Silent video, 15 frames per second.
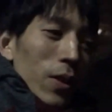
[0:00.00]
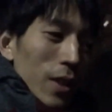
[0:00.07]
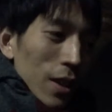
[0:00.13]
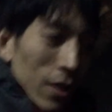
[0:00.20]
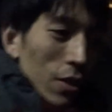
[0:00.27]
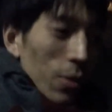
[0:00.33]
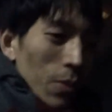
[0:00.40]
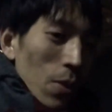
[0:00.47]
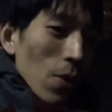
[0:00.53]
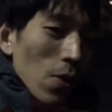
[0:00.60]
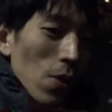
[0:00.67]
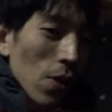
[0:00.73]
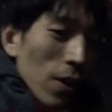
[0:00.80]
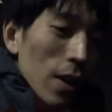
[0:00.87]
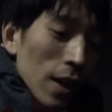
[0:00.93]
てるのも
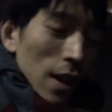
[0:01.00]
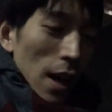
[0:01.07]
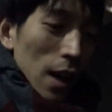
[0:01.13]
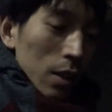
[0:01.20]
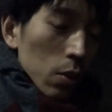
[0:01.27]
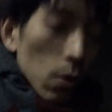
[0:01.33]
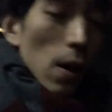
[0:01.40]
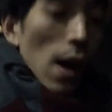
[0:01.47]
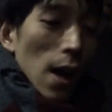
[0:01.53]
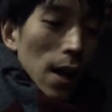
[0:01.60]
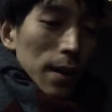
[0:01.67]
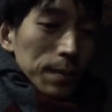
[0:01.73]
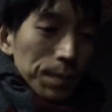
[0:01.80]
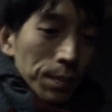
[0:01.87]
あとは